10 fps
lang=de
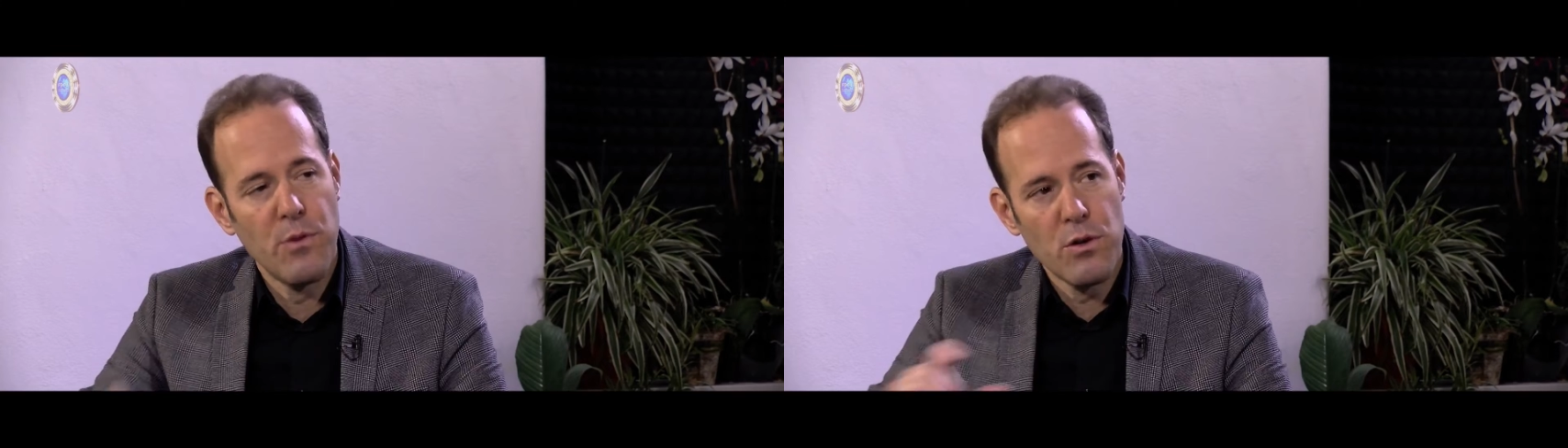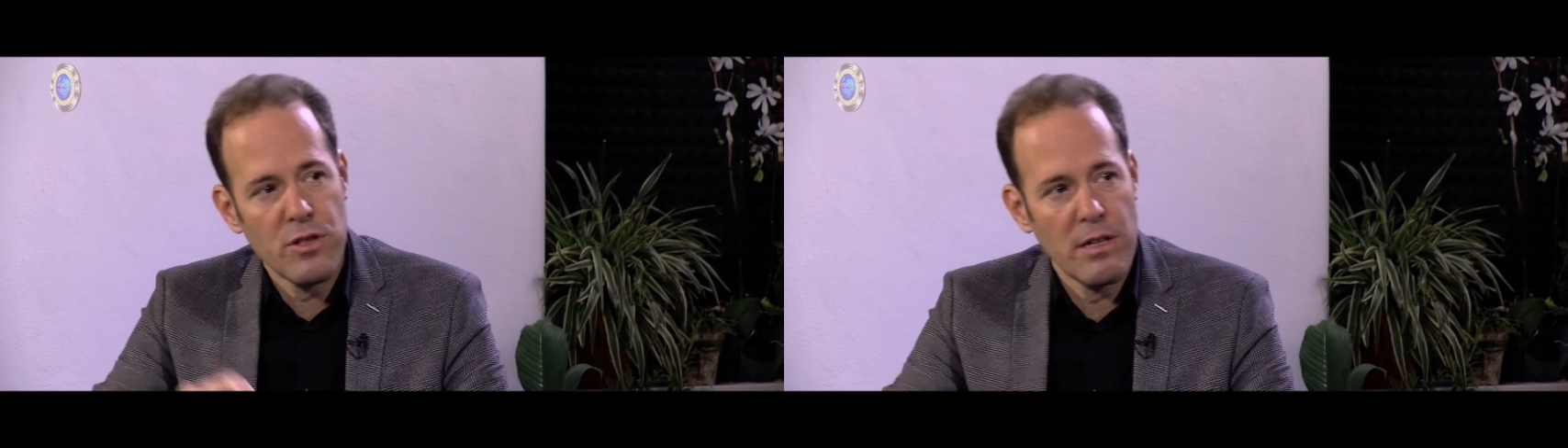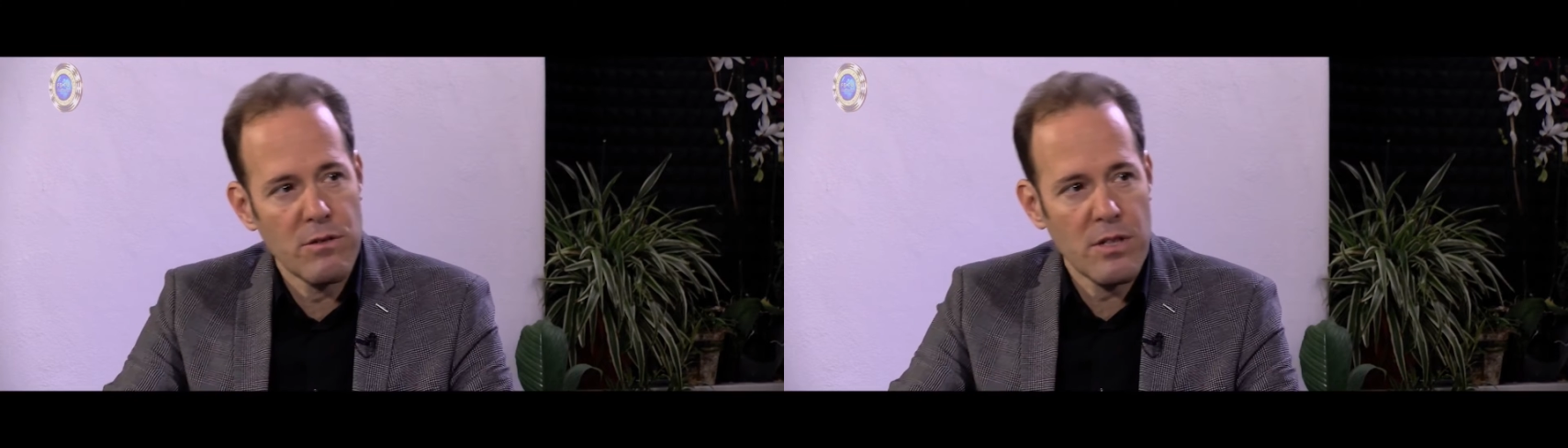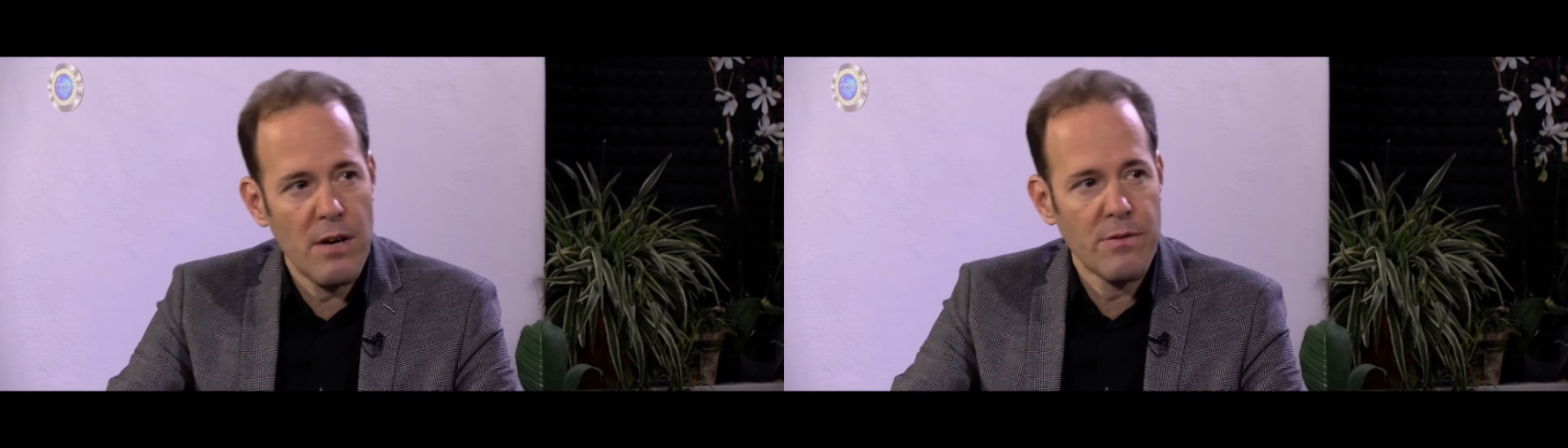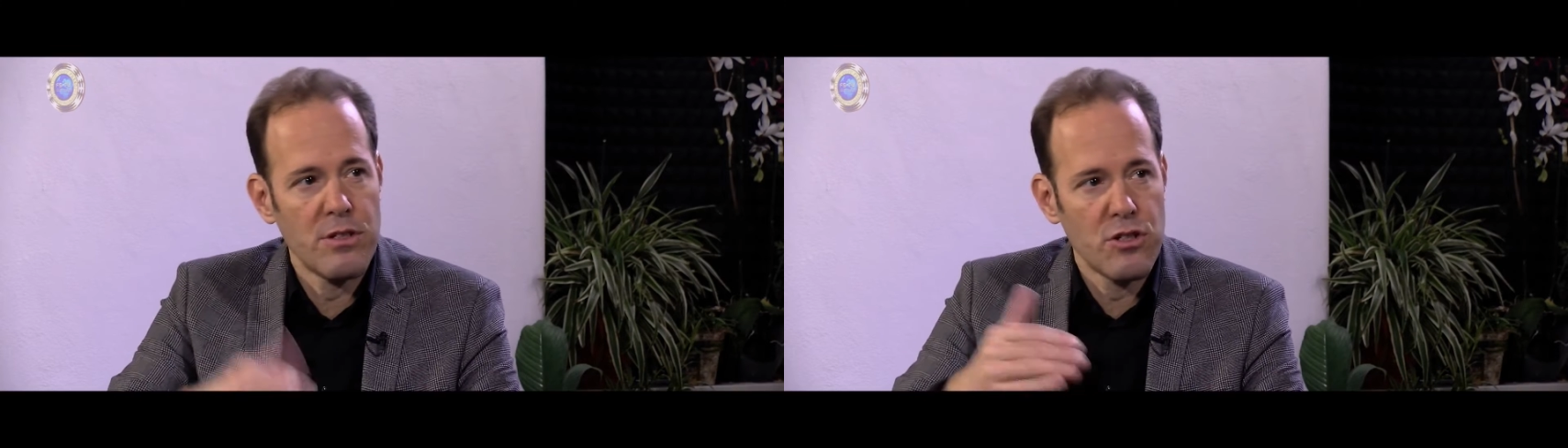
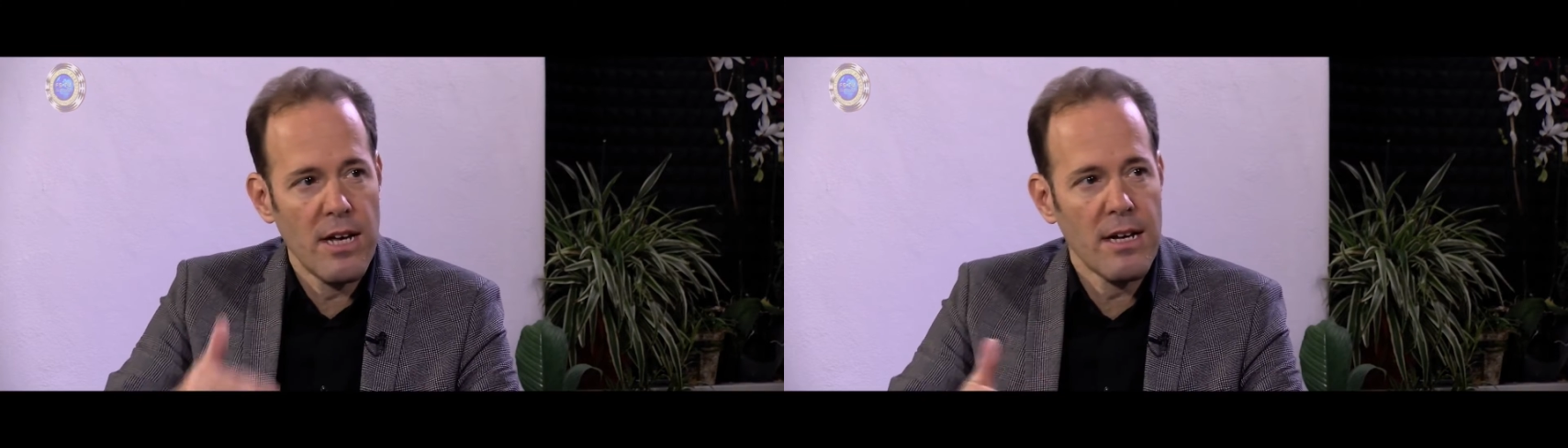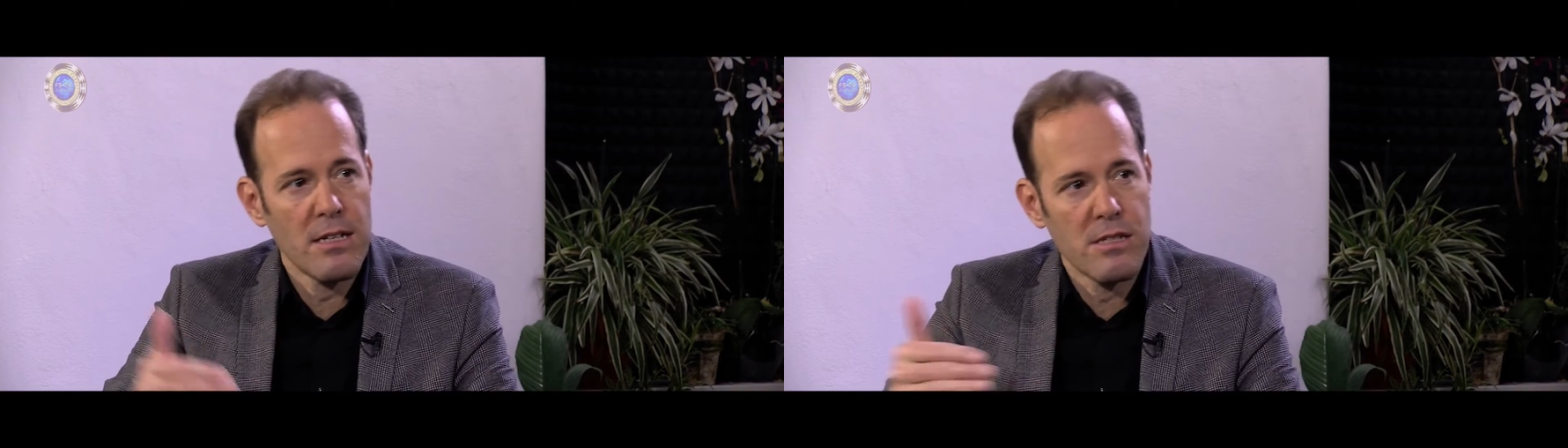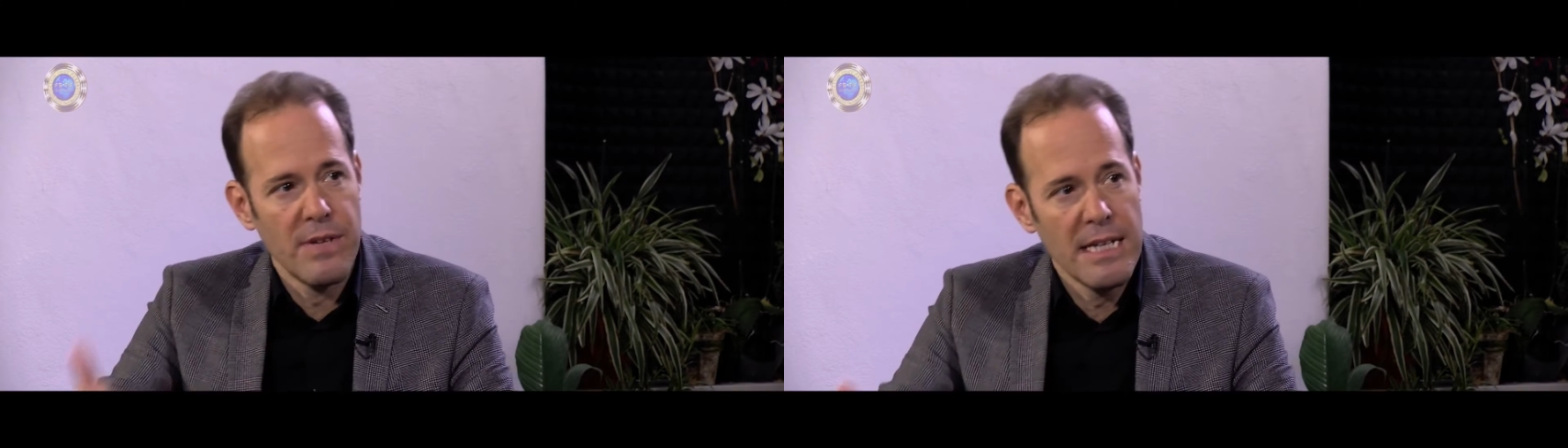Vorstellungskraft ist stärker als